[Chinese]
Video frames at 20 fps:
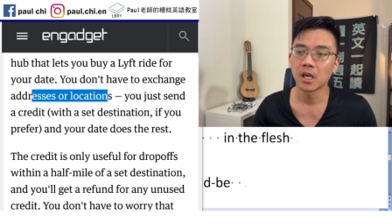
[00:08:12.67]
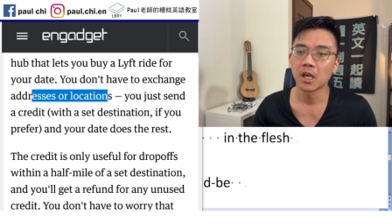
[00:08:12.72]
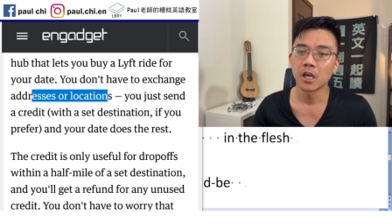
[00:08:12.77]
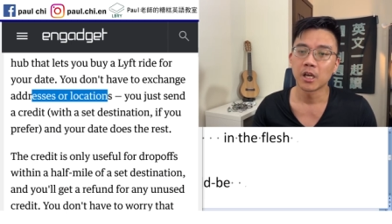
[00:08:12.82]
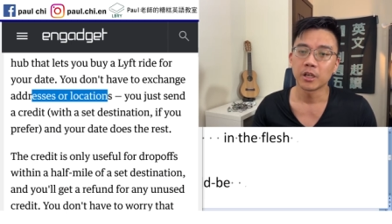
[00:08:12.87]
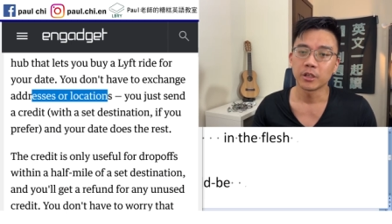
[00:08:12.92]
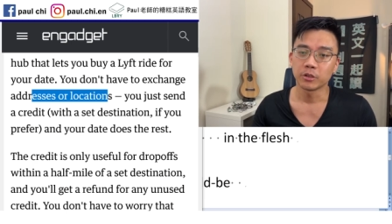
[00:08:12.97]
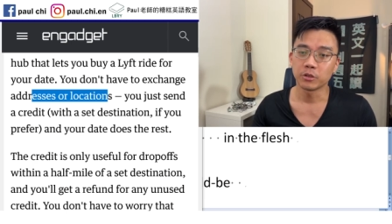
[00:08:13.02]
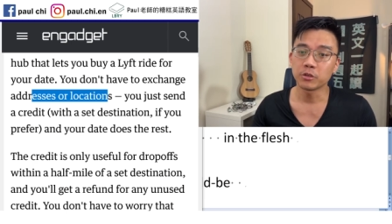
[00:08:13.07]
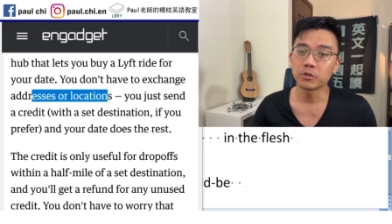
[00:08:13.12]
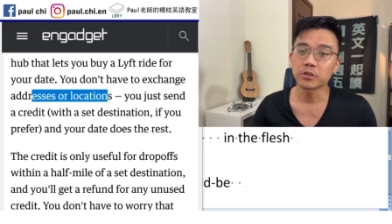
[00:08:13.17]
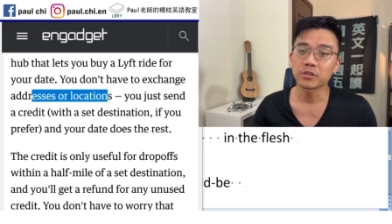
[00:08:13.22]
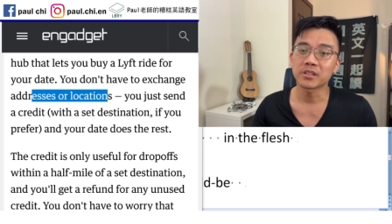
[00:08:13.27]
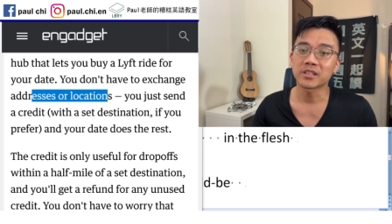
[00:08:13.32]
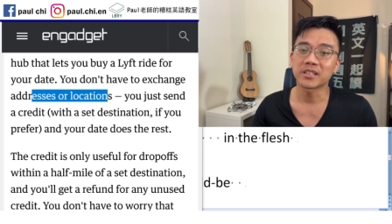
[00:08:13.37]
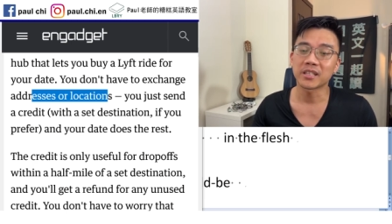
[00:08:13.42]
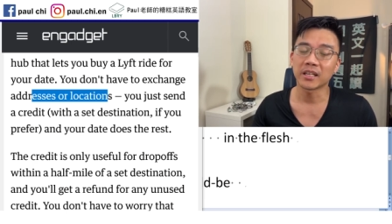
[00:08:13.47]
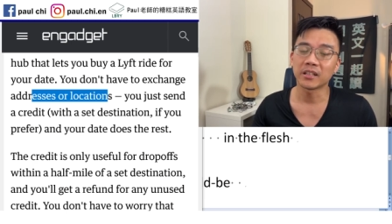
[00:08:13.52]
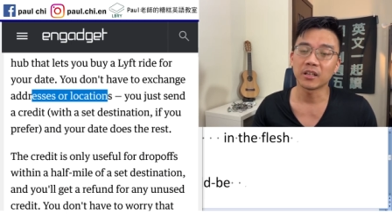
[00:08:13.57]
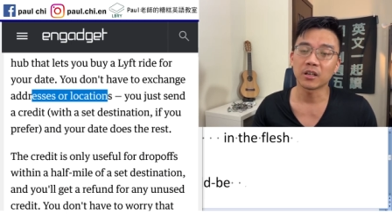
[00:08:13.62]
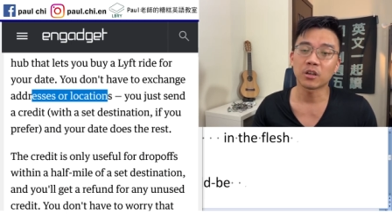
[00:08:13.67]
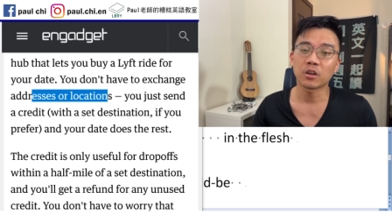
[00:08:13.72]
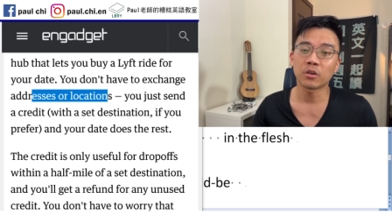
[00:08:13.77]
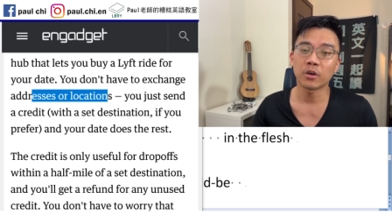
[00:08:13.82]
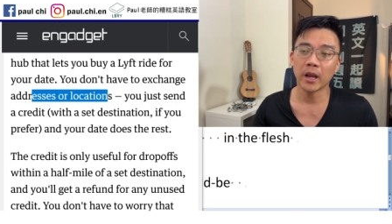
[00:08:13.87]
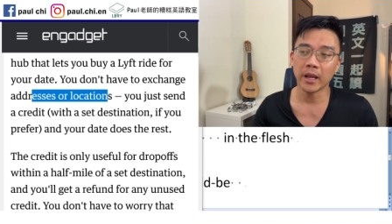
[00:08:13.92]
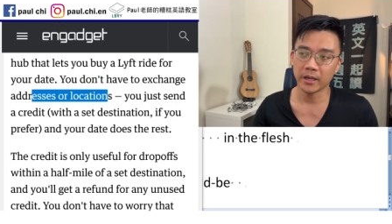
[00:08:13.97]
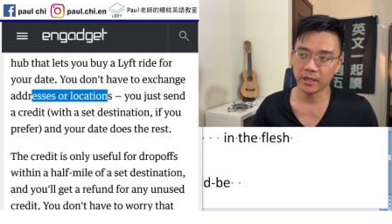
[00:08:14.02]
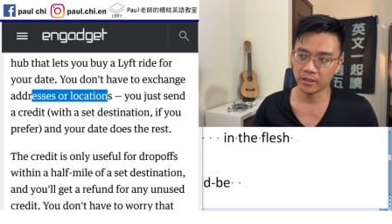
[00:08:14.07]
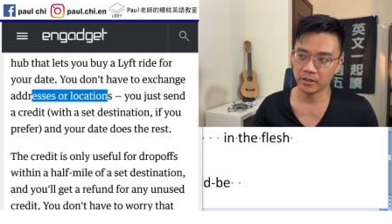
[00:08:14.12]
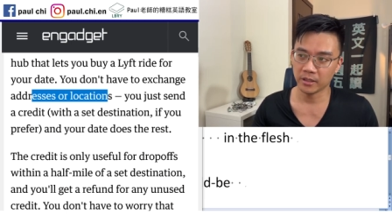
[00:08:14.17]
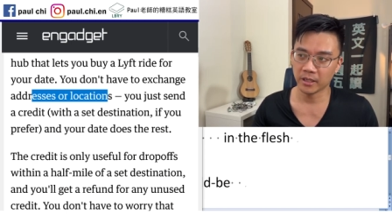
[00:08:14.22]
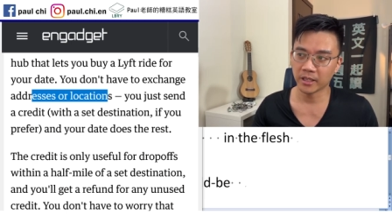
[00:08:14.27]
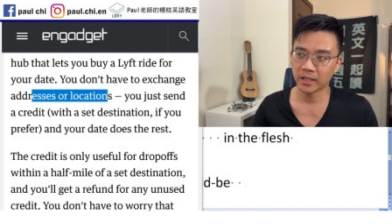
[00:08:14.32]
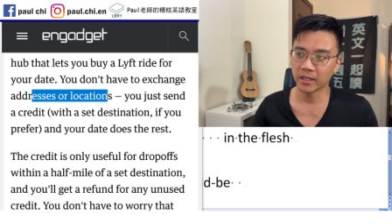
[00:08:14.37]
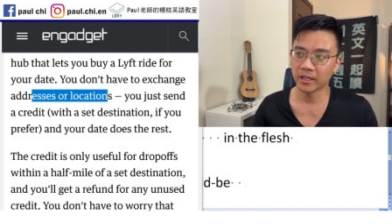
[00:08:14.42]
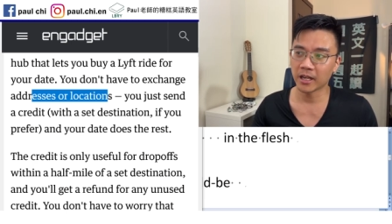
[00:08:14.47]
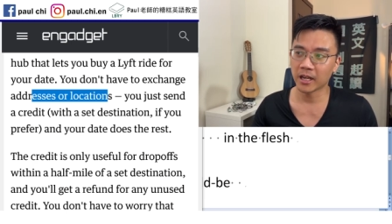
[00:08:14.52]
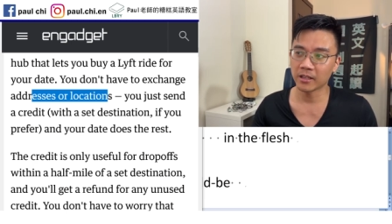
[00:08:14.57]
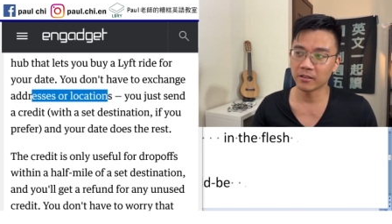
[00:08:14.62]
You just send a credit。你
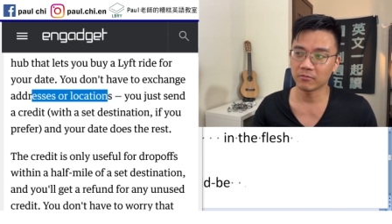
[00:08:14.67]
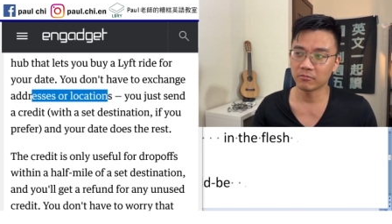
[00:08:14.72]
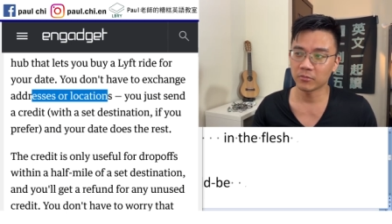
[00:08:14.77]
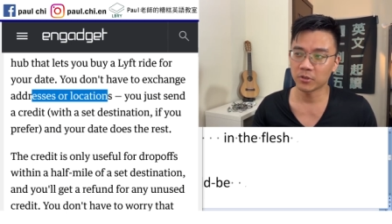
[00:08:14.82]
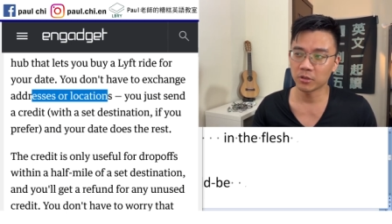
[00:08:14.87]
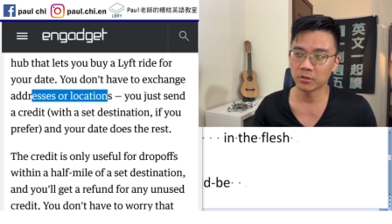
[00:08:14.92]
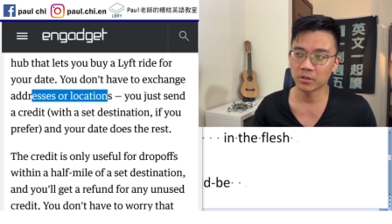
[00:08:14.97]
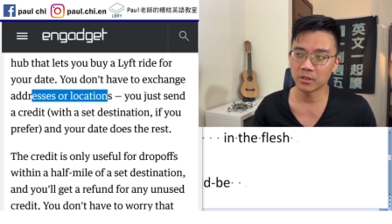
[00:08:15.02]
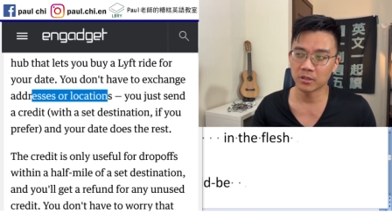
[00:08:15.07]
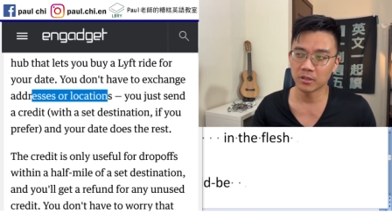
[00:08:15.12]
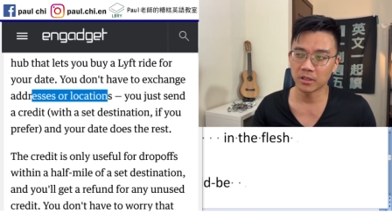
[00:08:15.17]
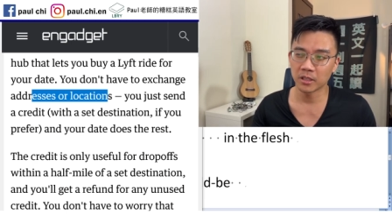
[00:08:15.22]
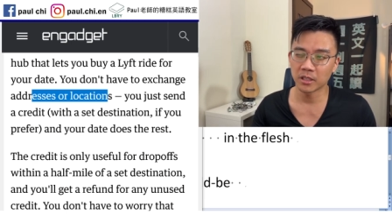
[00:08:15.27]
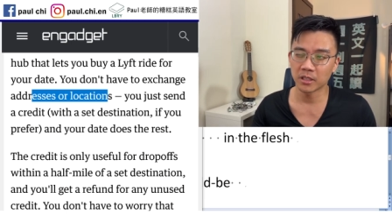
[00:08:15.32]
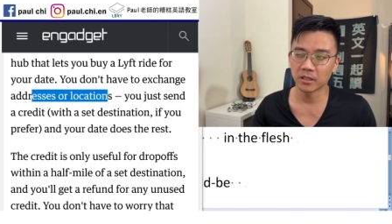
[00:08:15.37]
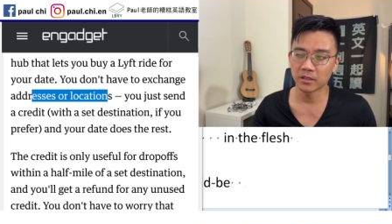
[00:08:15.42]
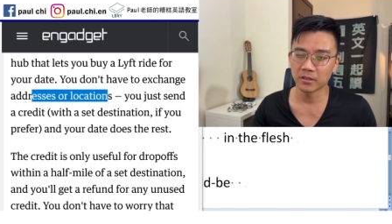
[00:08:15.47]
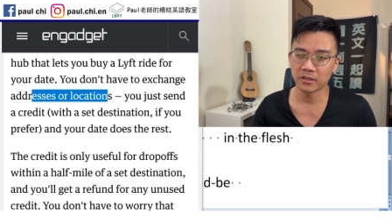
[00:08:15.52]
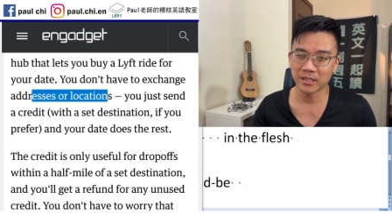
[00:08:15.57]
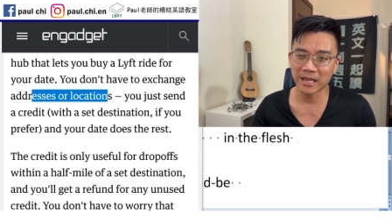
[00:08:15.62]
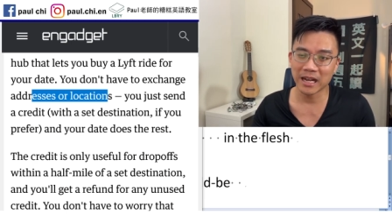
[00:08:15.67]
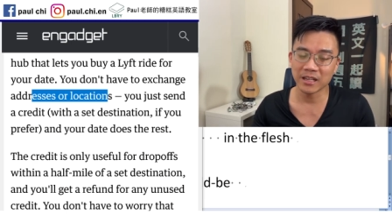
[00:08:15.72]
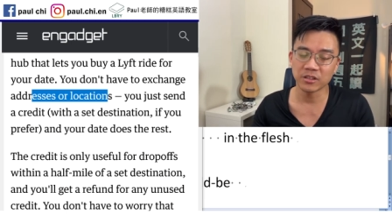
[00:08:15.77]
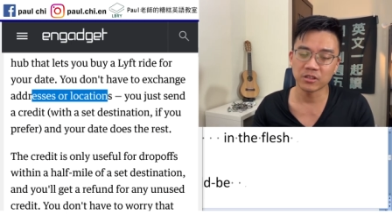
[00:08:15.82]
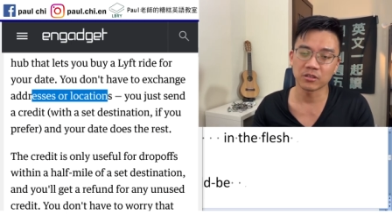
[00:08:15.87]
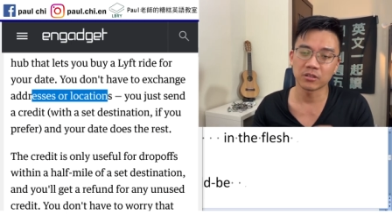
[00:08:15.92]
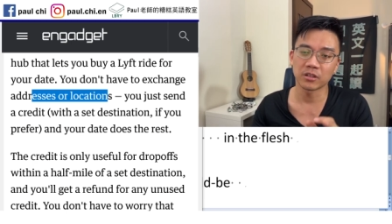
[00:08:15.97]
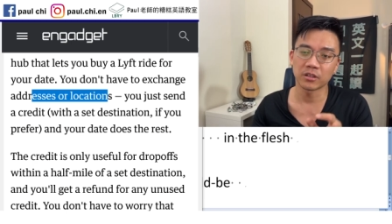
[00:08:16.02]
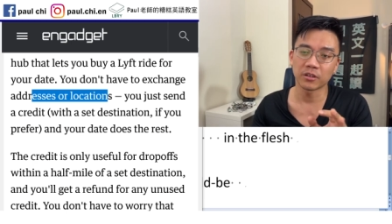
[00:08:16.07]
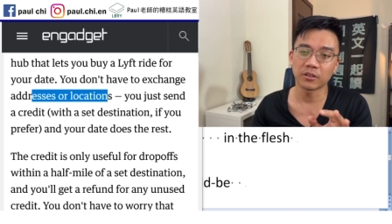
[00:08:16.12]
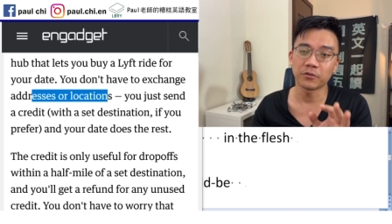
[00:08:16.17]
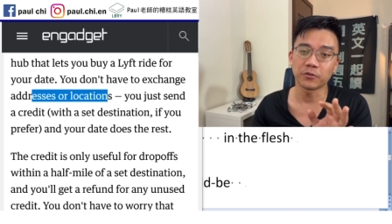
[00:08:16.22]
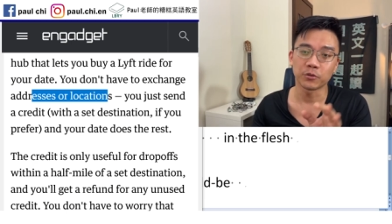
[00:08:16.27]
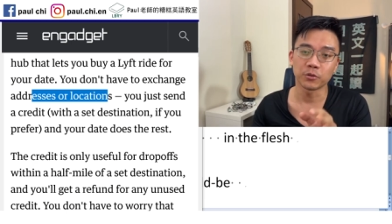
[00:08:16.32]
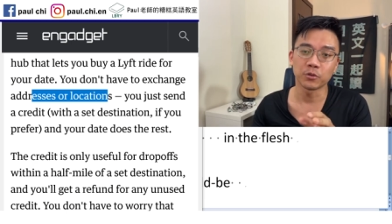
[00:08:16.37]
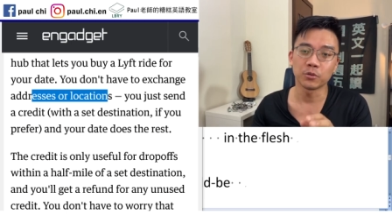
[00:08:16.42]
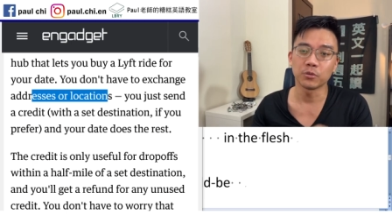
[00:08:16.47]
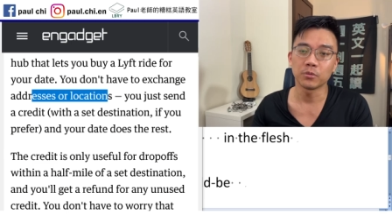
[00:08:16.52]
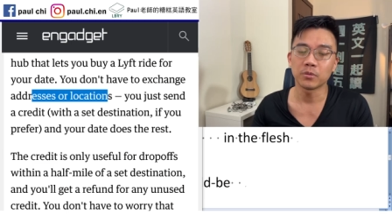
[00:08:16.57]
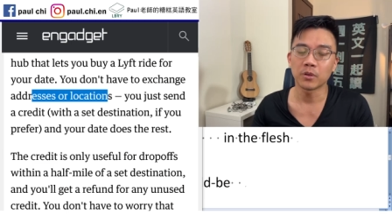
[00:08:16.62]
给他就是一个价值的一个服
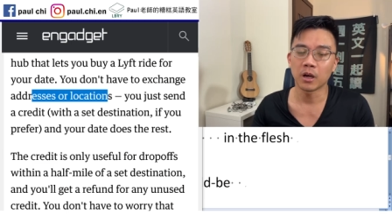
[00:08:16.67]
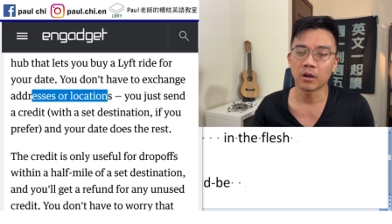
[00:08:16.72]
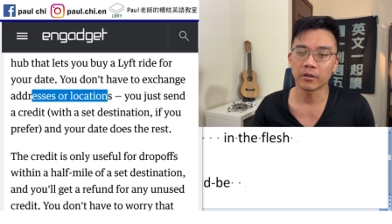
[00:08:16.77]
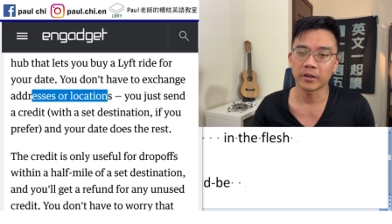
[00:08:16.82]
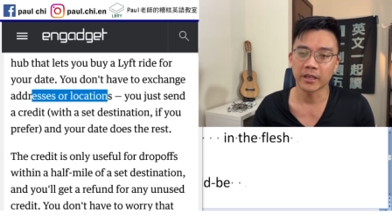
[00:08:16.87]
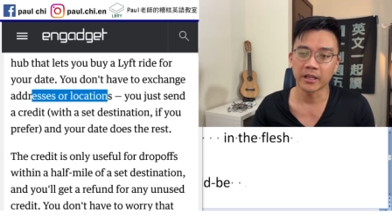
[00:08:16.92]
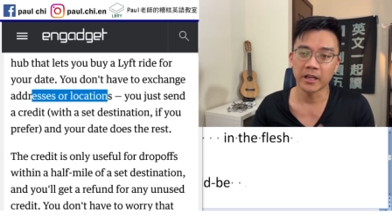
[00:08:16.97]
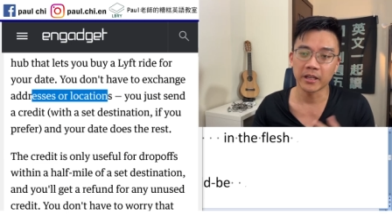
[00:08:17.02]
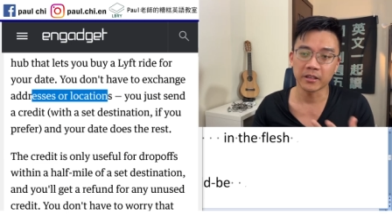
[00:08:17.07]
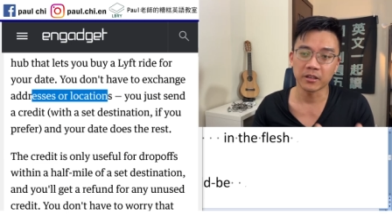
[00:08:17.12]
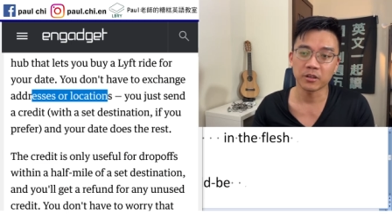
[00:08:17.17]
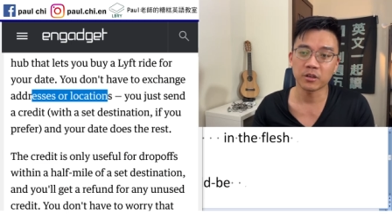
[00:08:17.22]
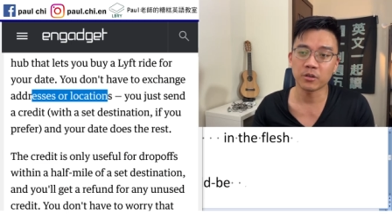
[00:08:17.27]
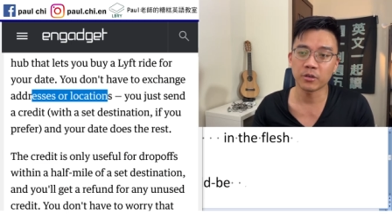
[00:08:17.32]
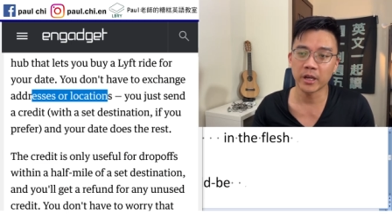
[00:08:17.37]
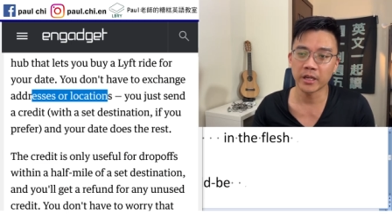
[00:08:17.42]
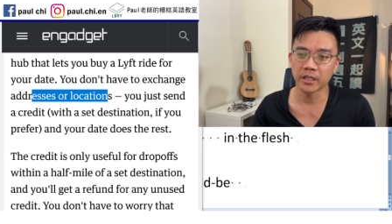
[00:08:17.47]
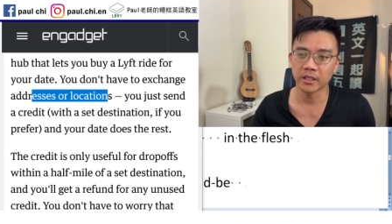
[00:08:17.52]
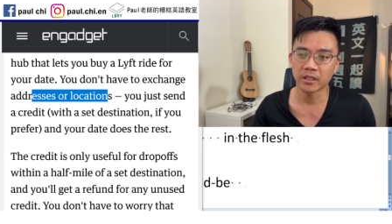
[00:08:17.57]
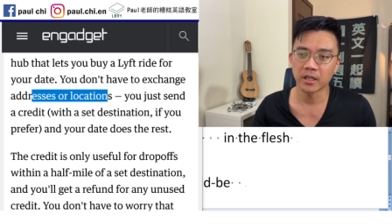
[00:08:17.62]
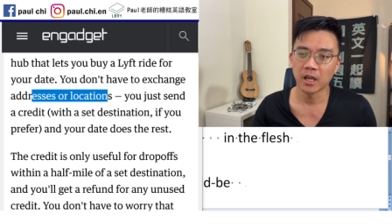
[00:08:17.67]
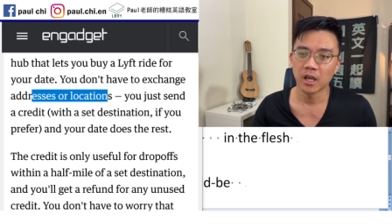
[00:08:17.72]
务，好，给他一个 credit